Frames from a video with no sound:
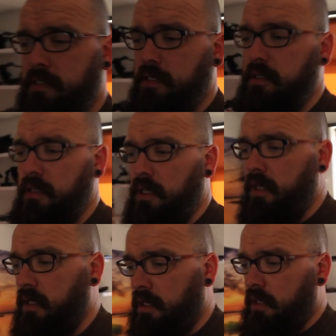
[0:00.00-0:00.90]
hier.
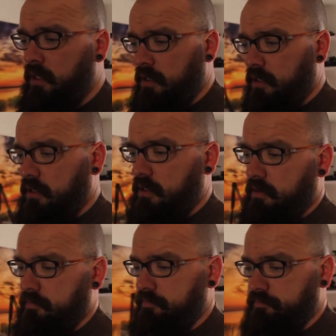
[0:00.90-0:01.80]

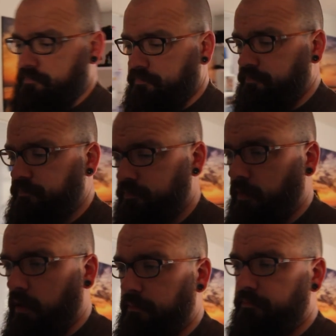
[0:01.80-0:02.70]
Ähm, na,
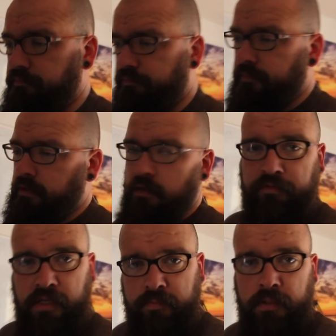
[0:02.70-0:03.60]

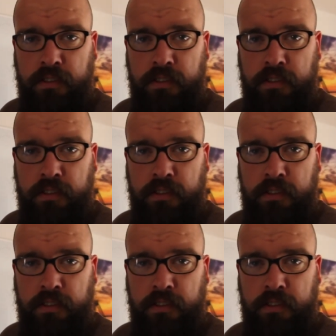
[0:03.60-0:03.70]
gefällt mir